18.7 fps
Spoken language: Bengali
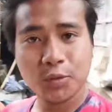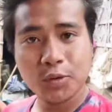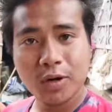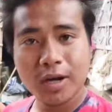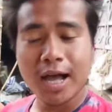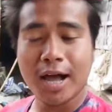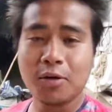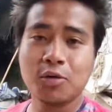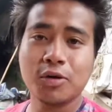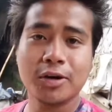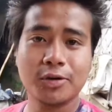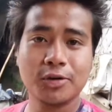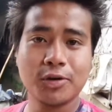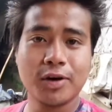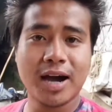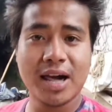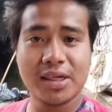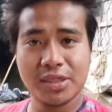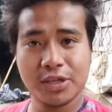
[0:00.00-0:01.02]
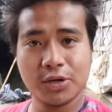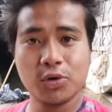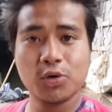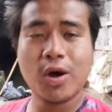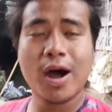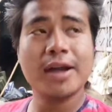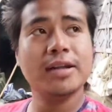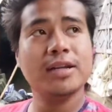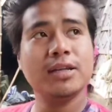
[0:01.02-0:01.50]
তো কাকু এখনো
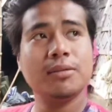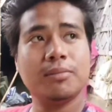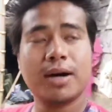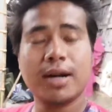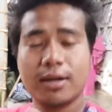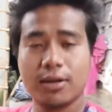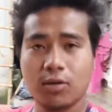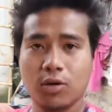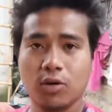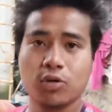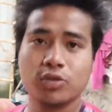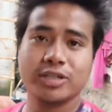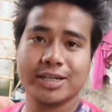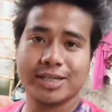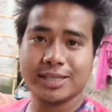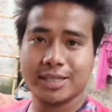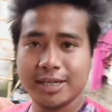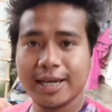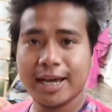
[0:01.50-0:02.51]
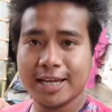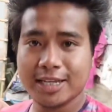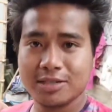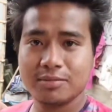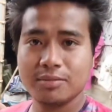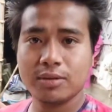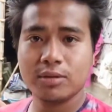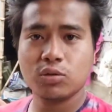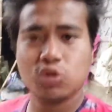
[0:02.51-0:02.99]
খাসিগুলো আনেনি বাট অন্য জায়গা থেকে
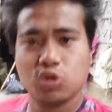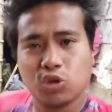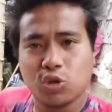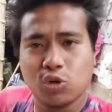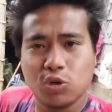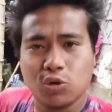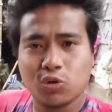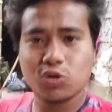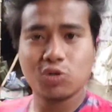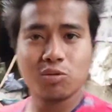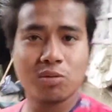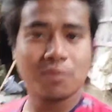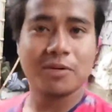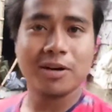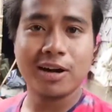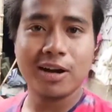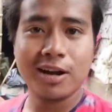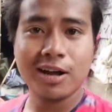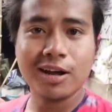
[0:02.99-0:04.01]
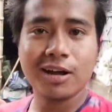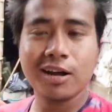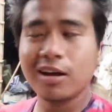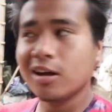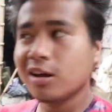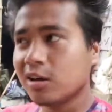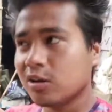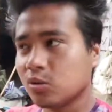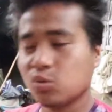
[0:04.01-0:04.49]
আসবে তো চলো কোনো ব্যাপার না
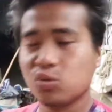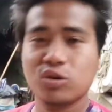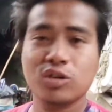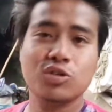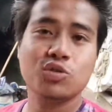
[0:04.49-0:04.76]
তো